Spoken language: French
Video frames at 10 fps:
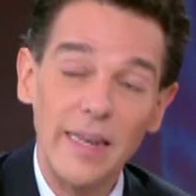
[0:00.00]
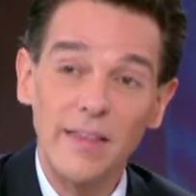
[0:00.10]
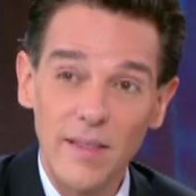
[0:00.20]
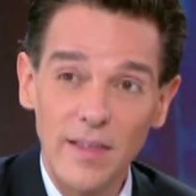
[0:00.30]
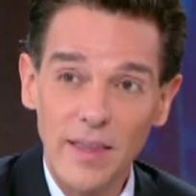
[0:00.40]
elle est
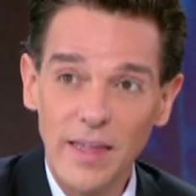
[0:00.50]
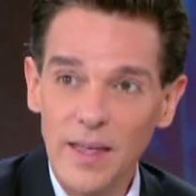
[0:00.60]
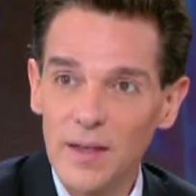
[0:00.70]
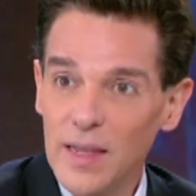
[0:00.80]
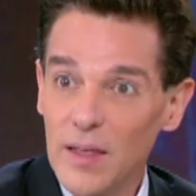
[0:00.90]

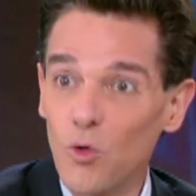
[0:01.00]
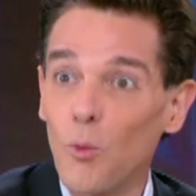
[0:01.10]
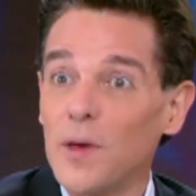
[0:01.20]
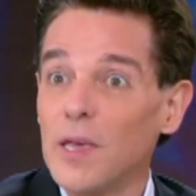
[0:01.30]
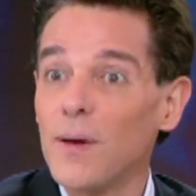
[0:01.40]
assignée, ils seront
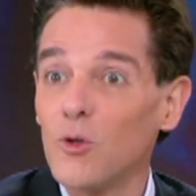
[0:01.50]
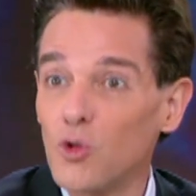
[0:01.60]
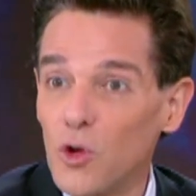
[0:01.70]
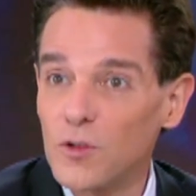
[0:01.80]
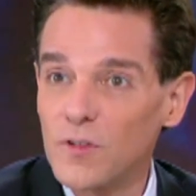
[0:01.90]
payés par le
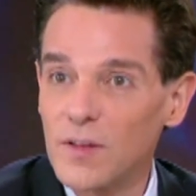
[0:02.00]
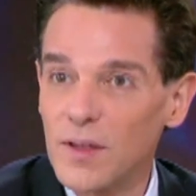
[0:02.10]
trust.